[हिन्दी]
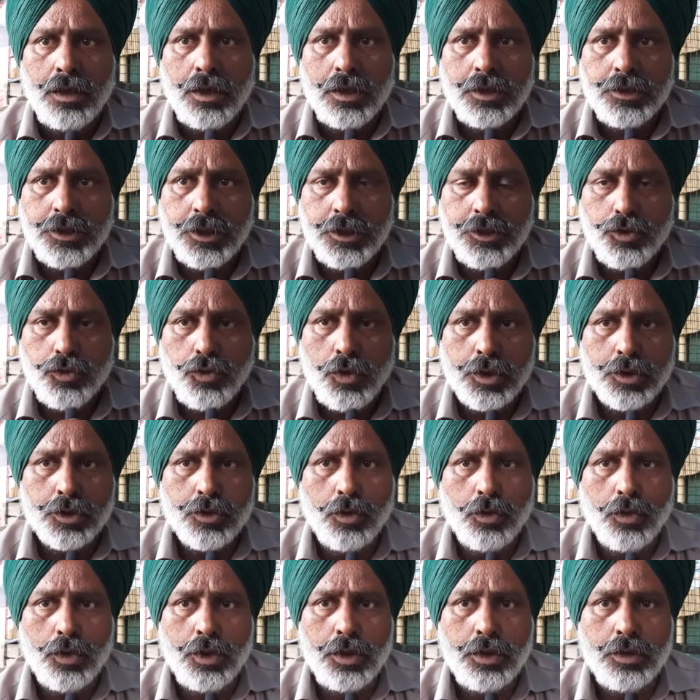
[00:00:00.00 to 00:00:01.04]
ये जो
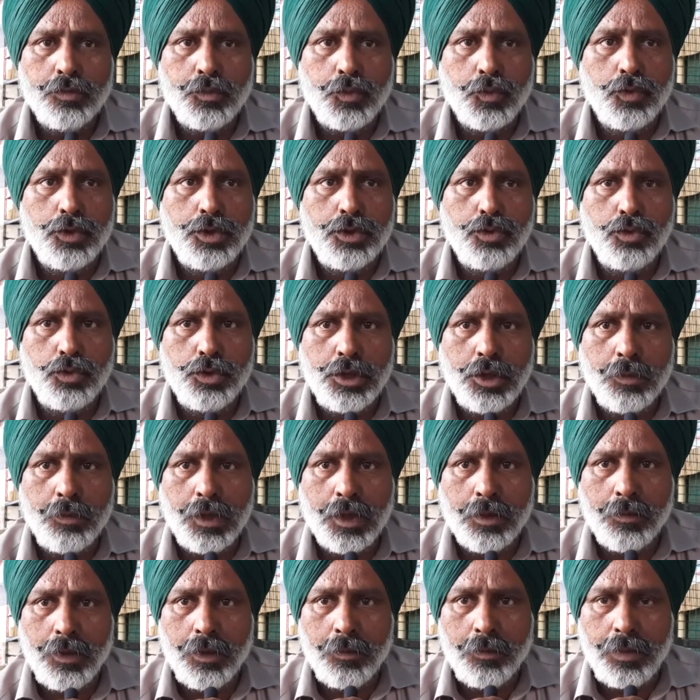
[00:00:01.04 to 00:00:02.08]
आंदोलन पूरी दुनिया
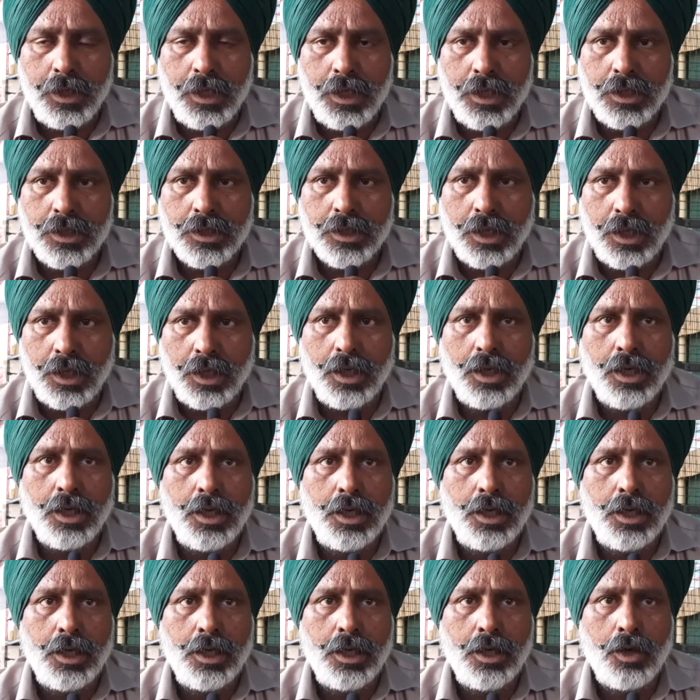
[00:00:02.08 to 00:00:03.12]
भर में फैल रहा
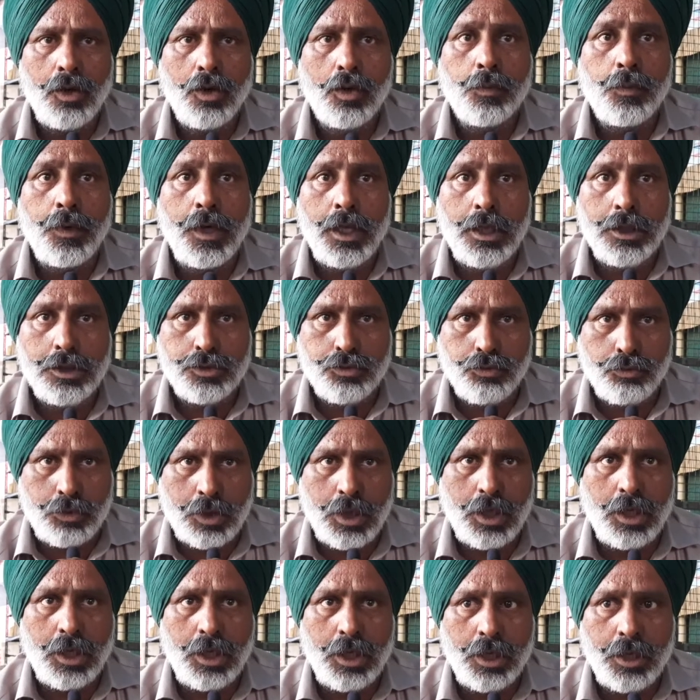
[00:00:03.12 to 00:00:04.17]
है और फैल
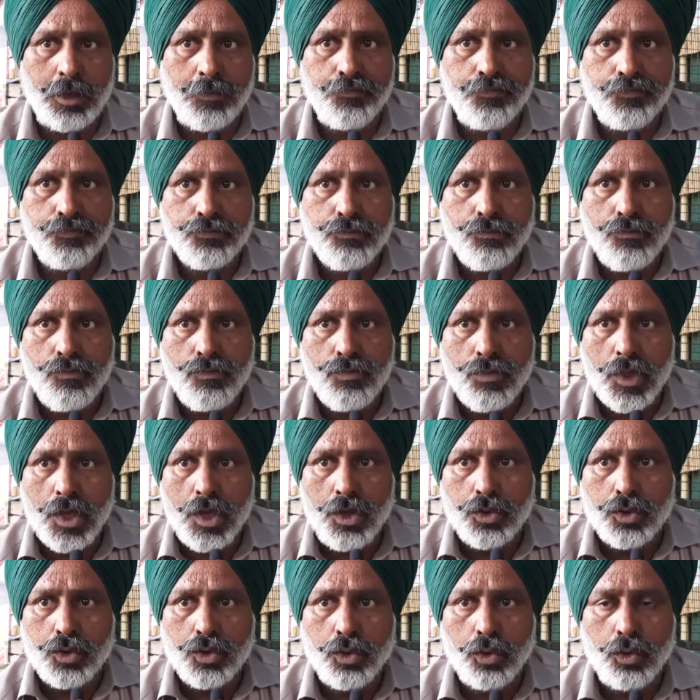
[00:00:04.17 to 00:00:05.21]
चुका है
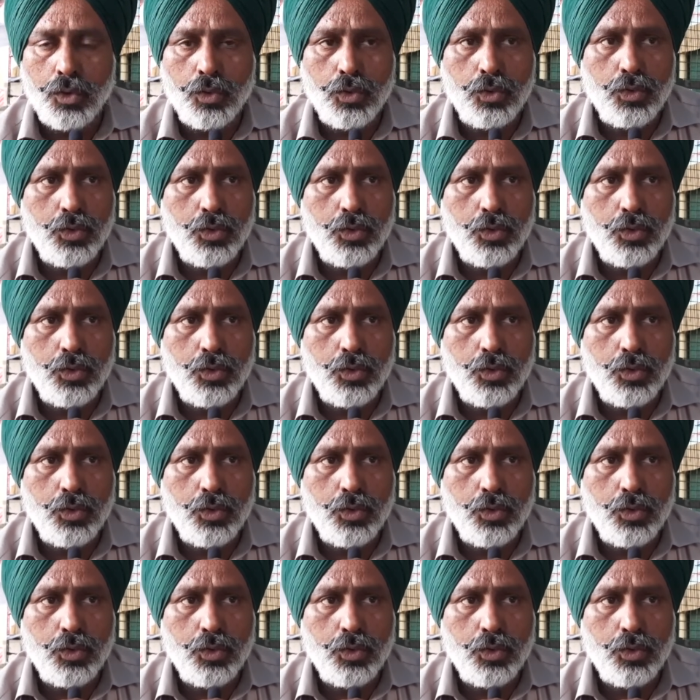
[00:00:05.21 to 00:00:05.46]
तो